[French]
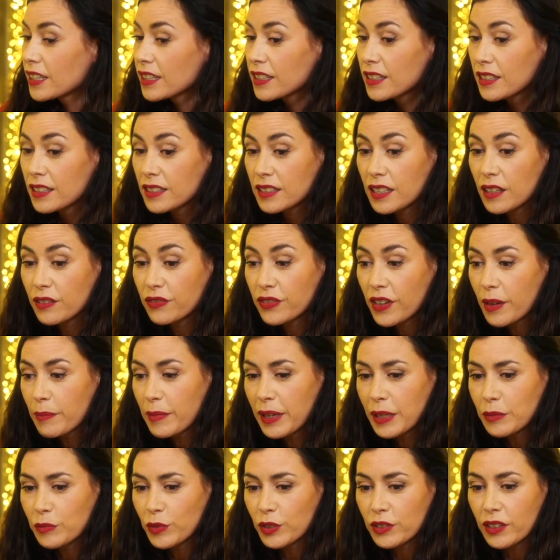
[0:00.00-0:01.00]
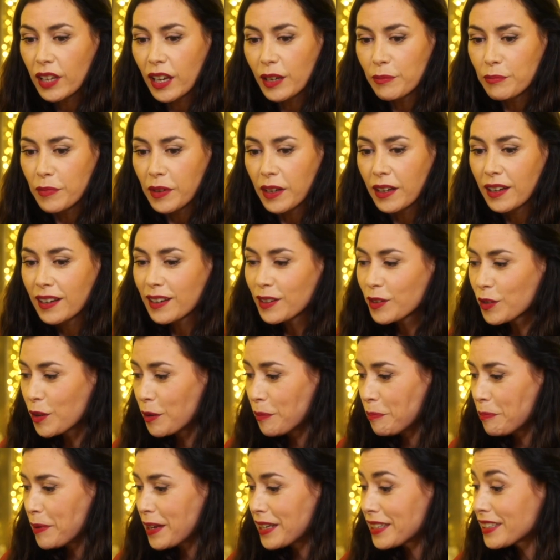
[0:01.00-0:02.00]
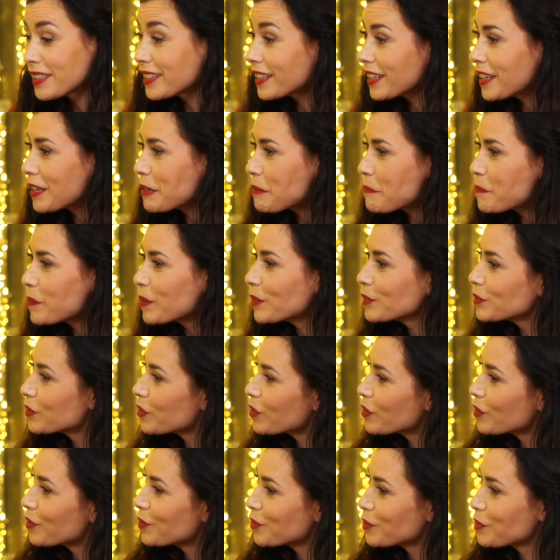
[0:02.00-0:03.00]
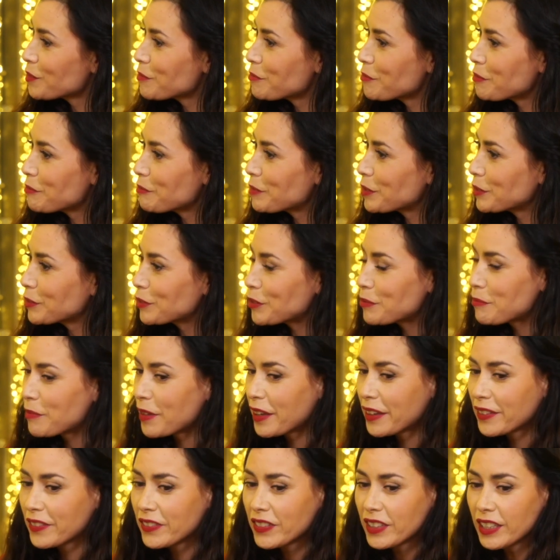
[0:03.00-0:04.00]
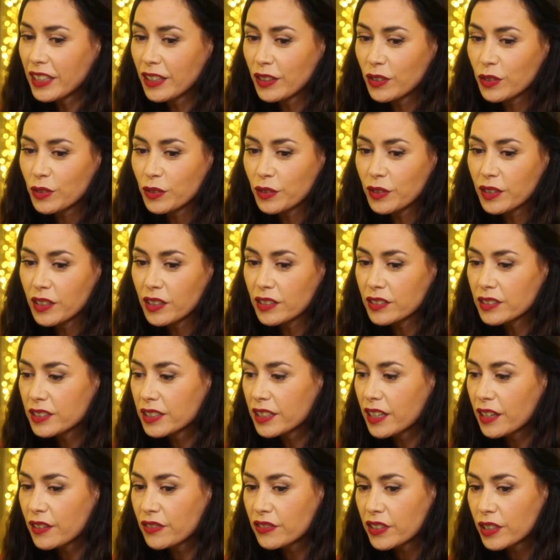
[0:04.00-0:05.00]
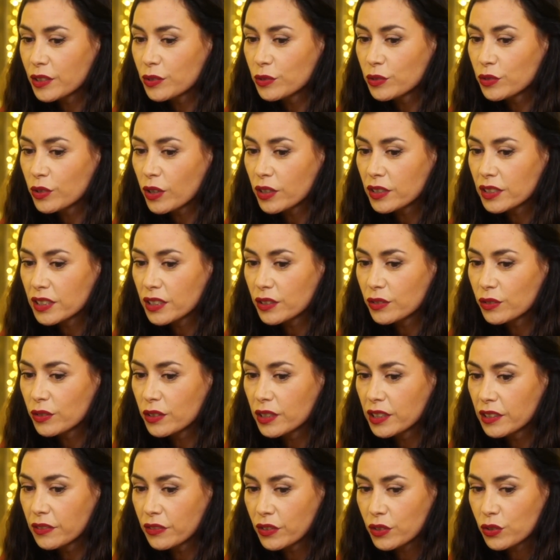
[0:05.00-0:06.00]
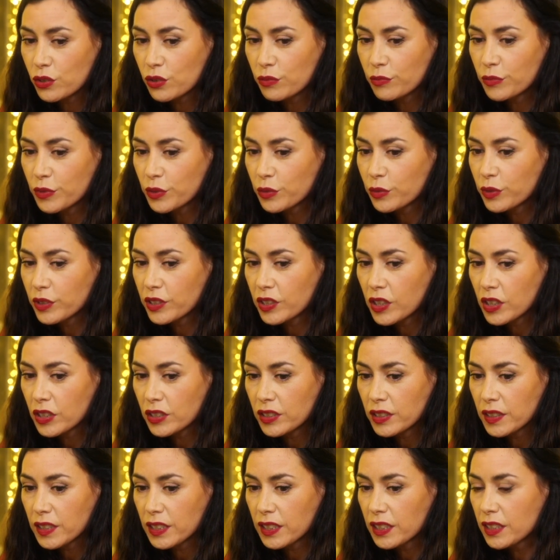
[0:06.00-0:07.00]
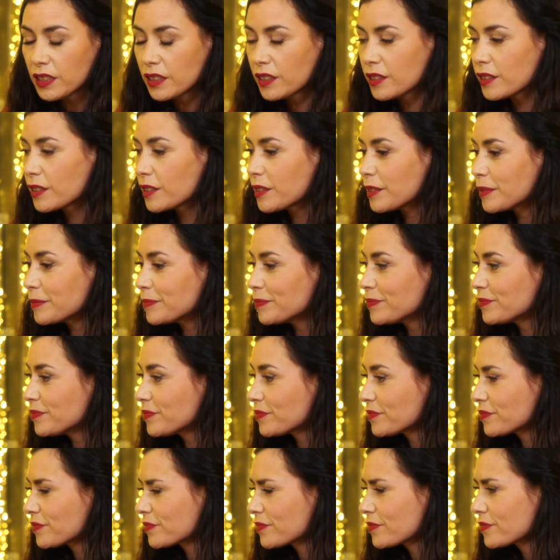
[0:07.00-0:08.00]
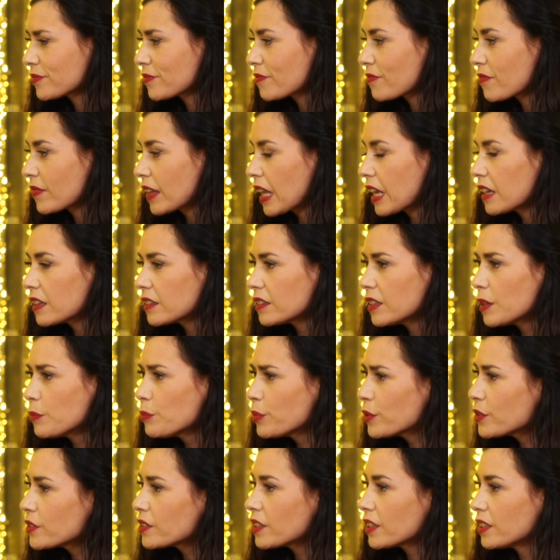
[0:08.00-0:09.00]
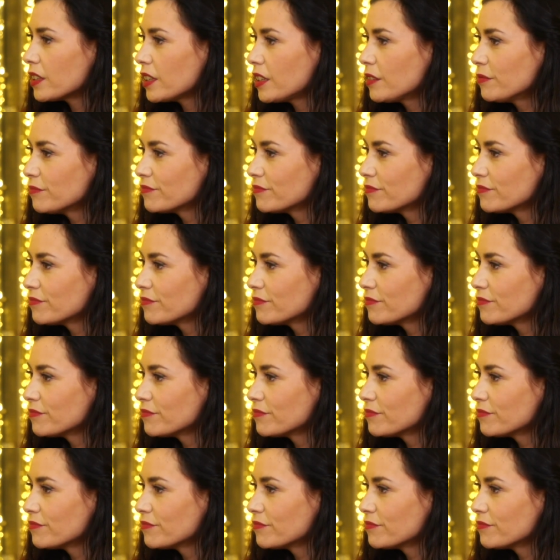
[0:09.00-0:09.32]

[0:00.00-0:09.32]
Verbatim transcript: Ces femmes, elles m'ont tellement accompagnée pendant un long moment de ma vie que quand il a fallu sortir le livre, je me suis sentie euh, dépossédée.